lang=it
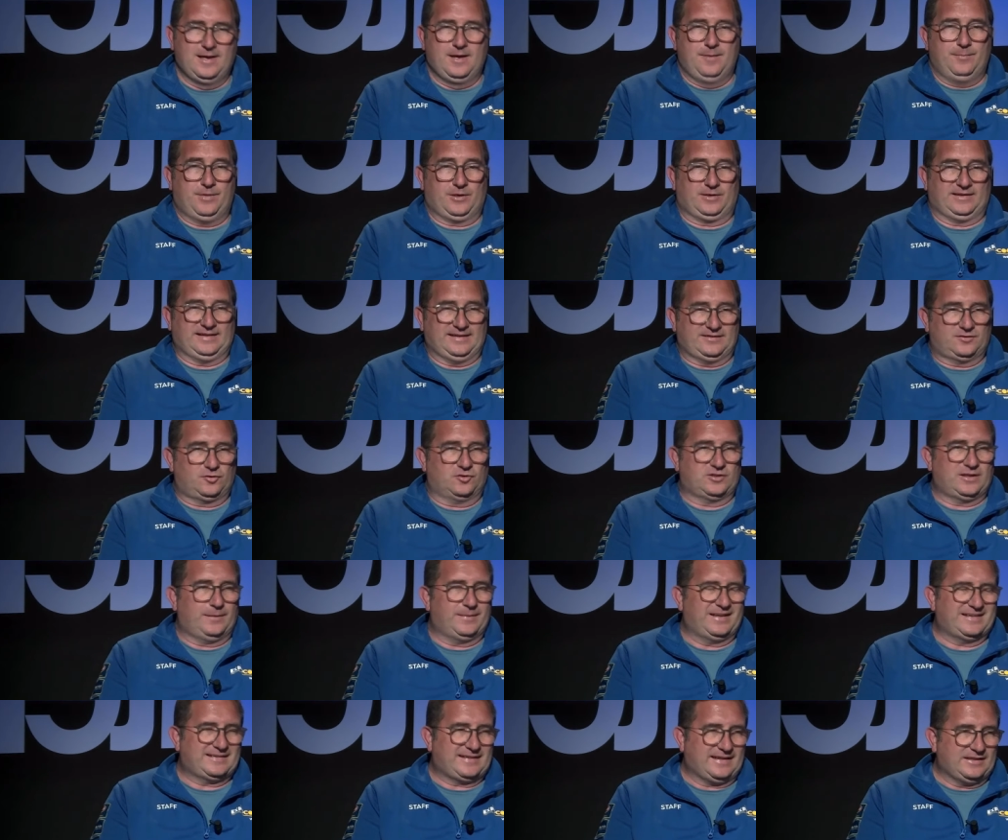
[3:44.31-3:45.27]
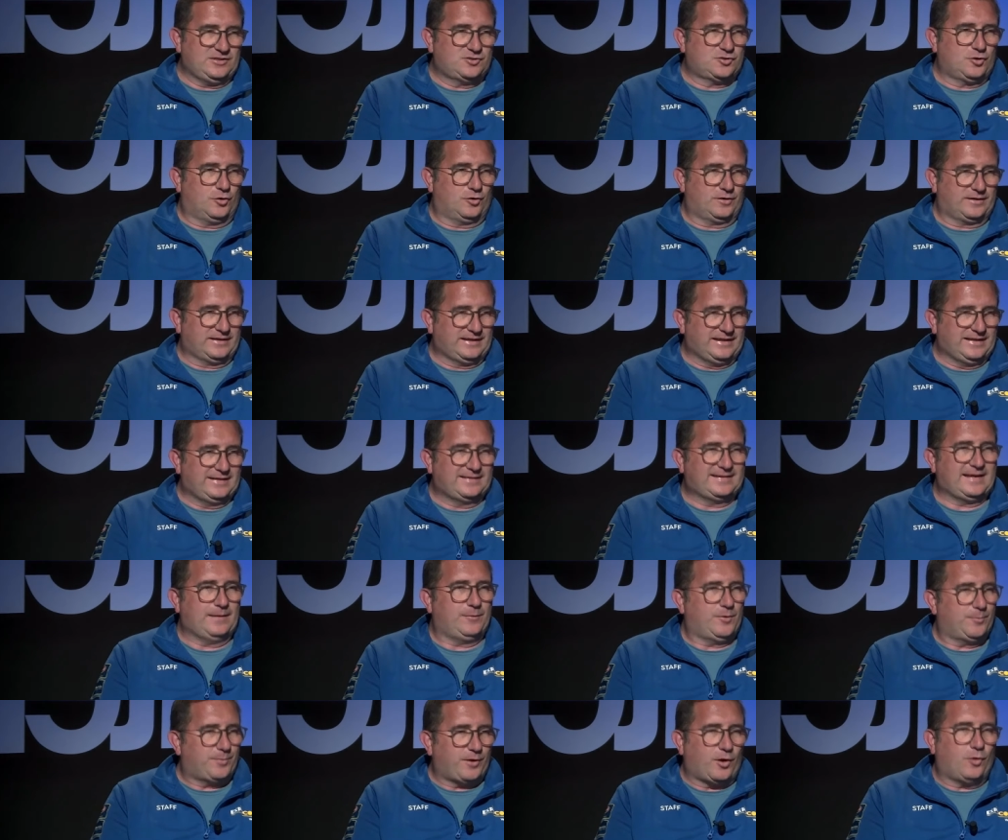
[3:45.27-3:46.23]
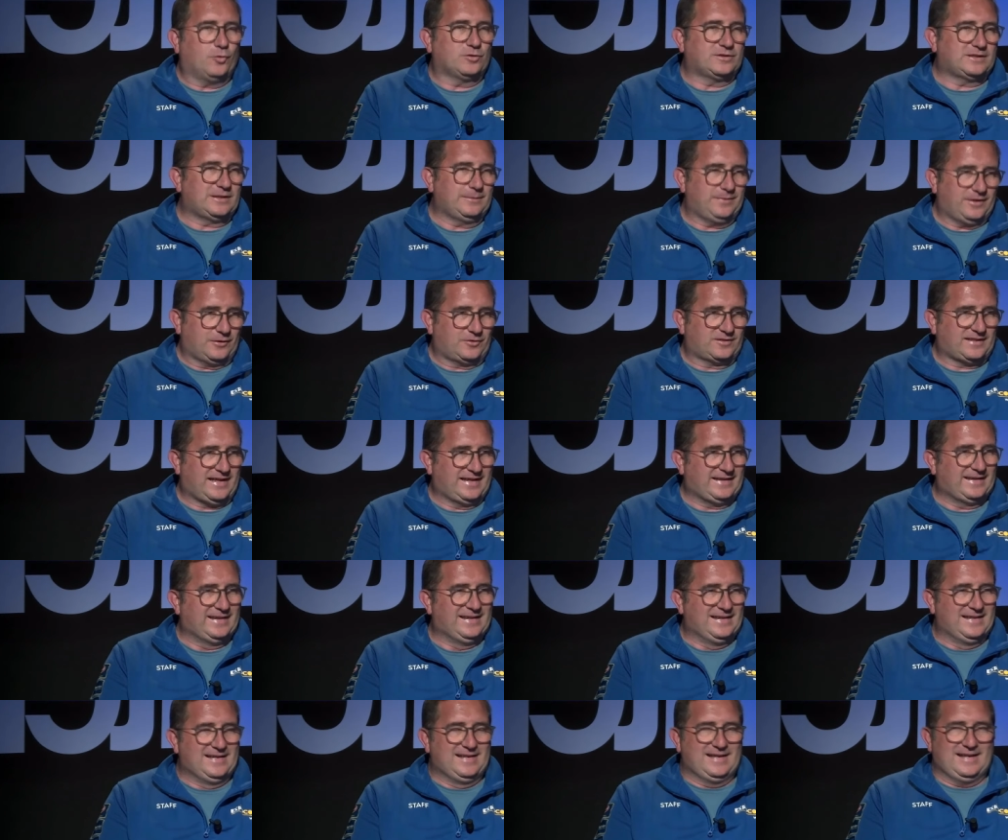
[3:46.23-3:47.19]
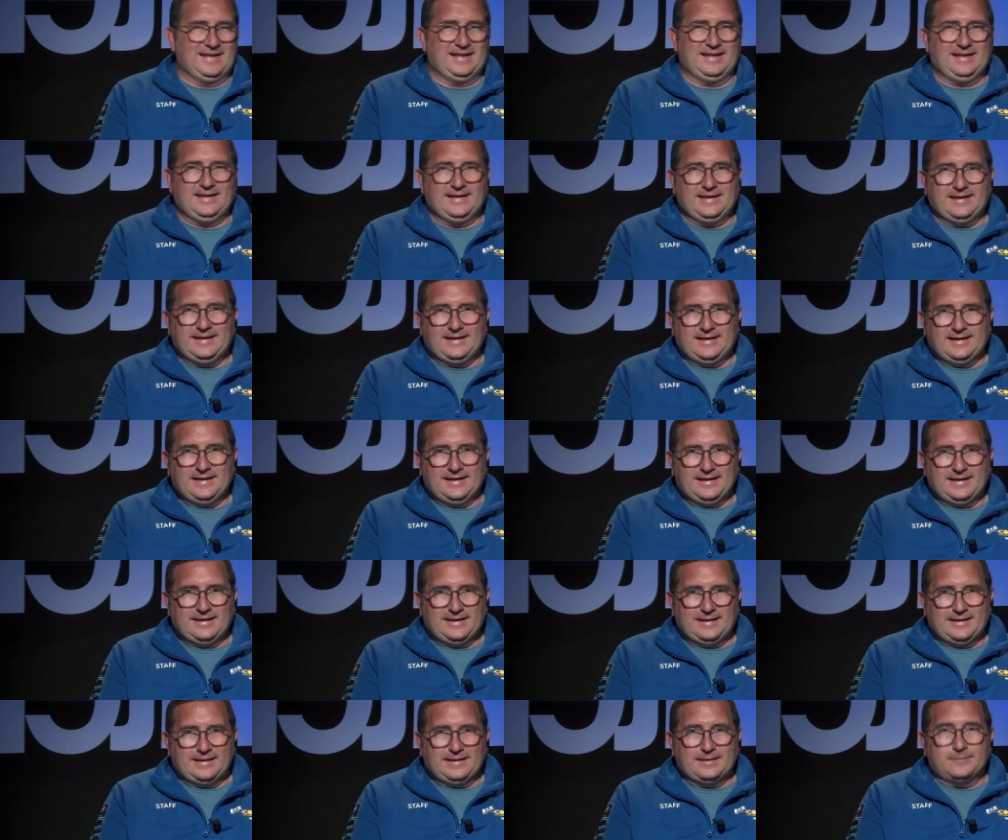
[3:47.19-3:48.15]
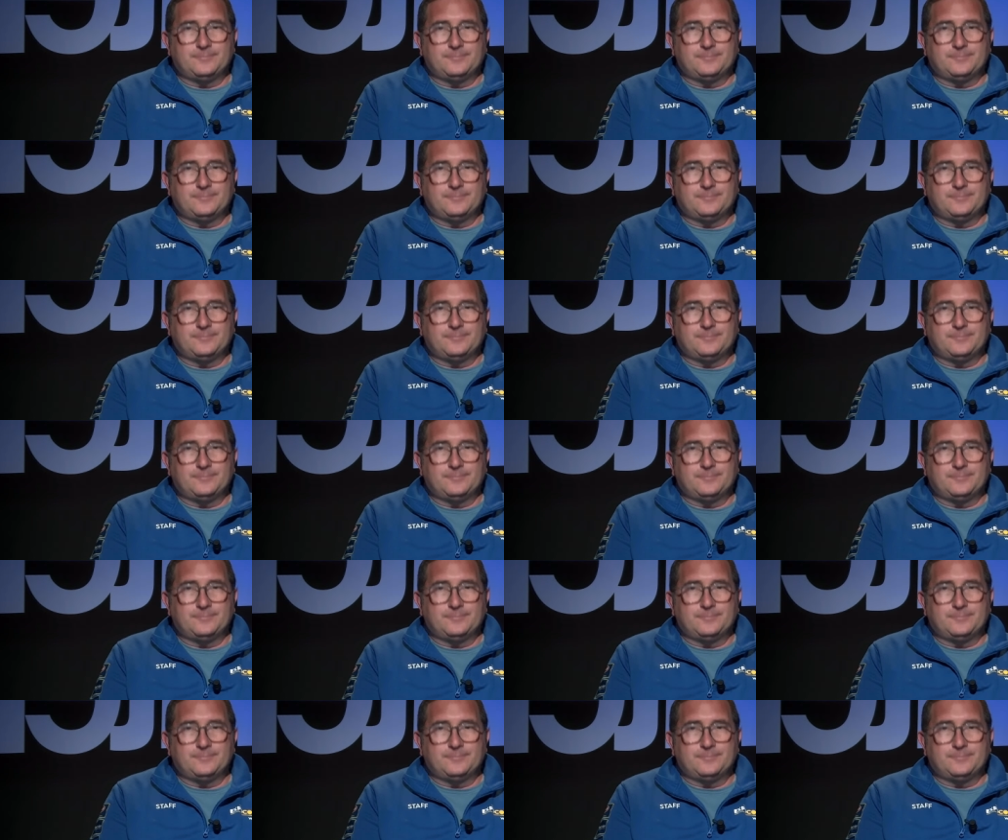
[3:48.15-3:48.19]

però adesso siamo a tre giorni, siamo pronti, però sai, eh,